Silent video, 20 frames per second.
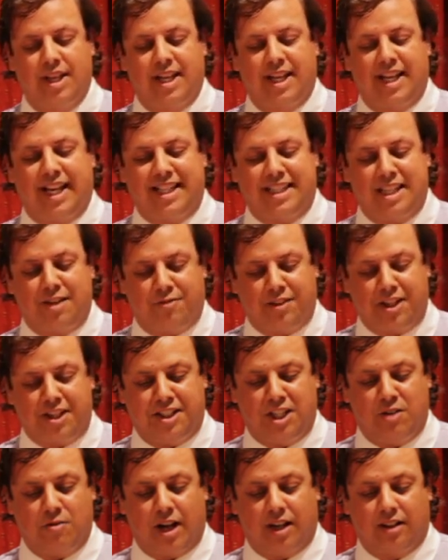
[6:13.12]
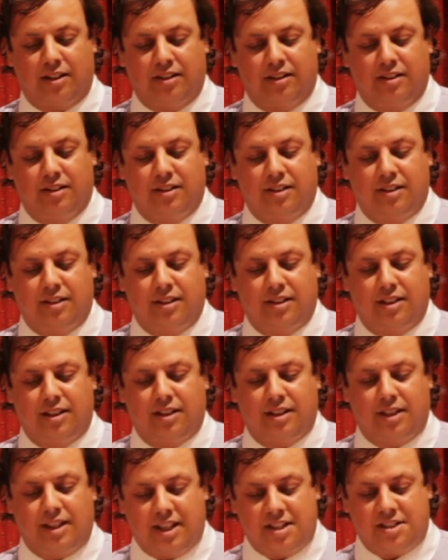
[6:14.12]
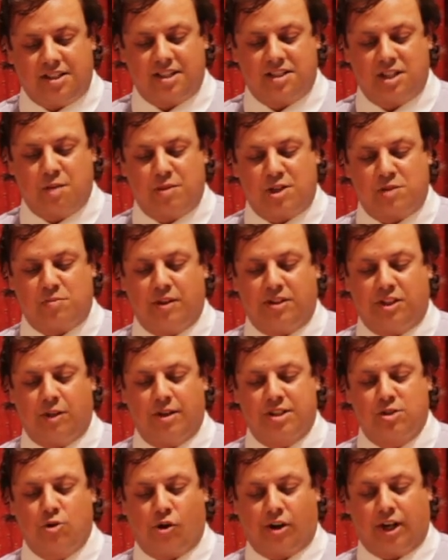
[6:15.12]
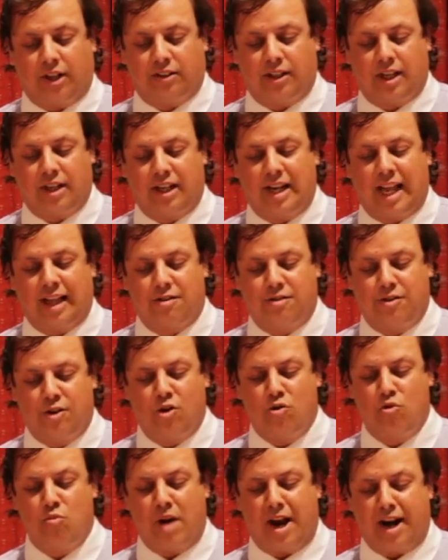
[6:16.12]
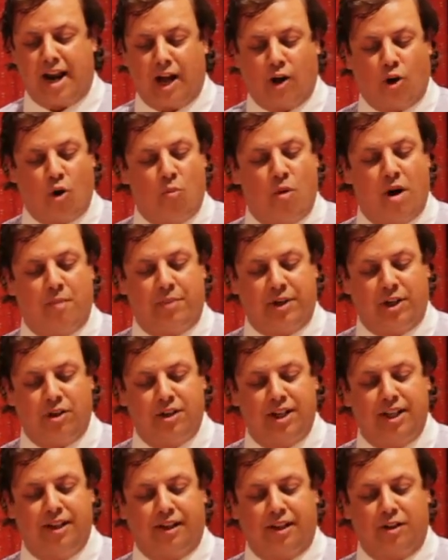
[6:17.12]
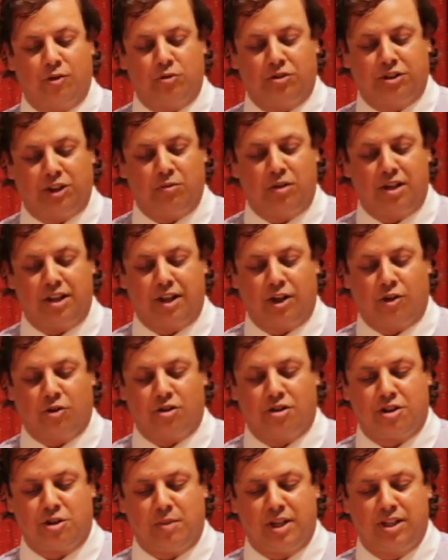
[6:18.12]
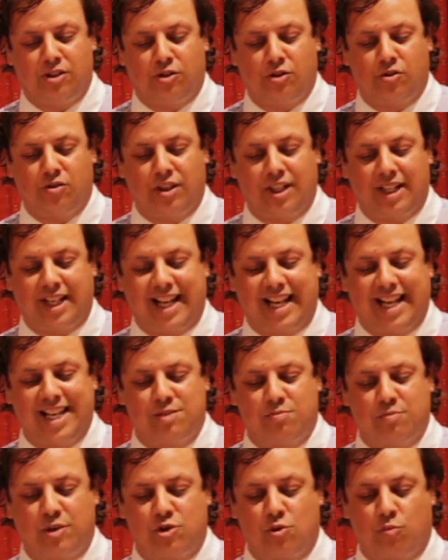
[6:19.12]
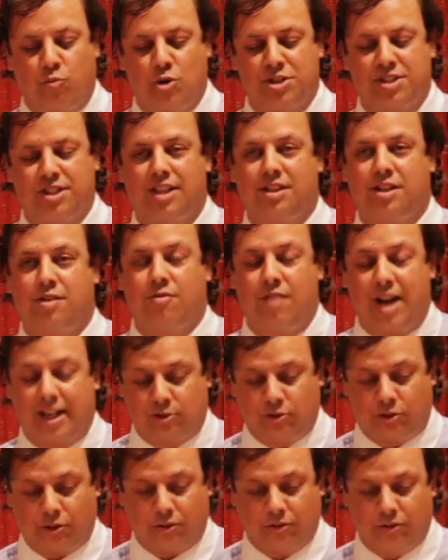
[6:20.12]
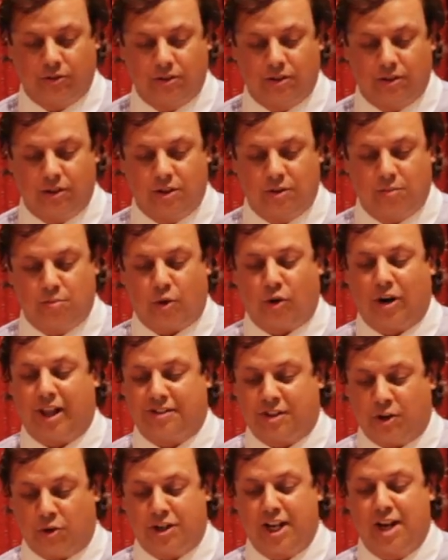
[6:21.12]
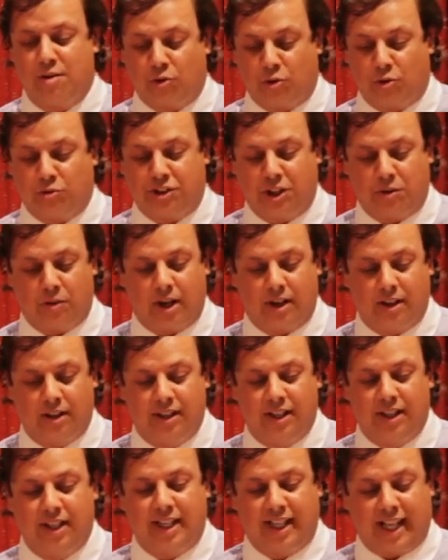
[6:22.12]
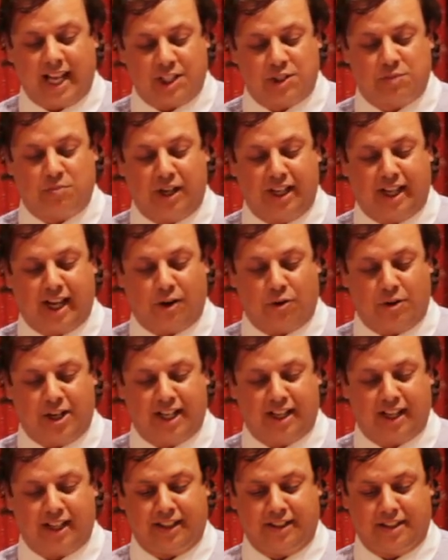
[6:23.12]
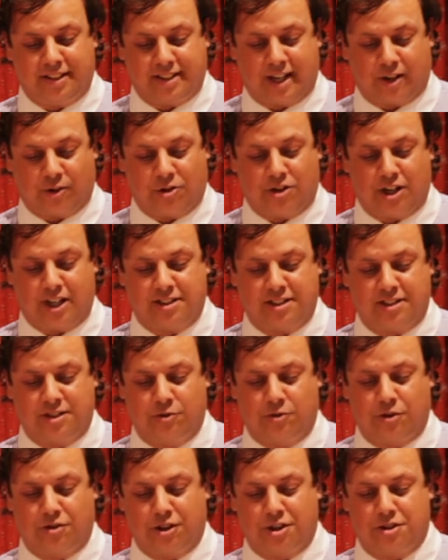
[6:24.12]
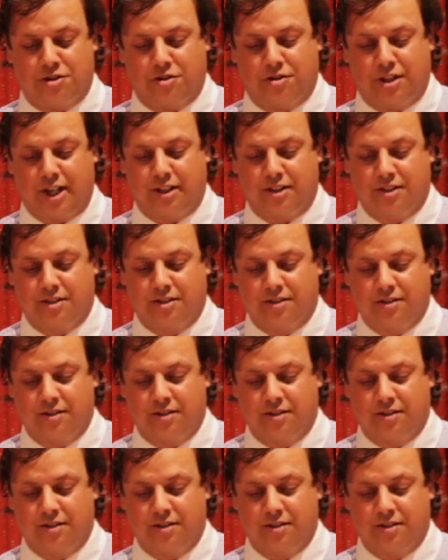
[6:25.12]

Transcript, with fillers: En definitiva, y si esta perspectiva es correcta, la acción humana como a priori irreductible del conocimiento es presupuesta de facto por la teoría evolutiva que explica el origen y desarrollo de las instituciones sociales.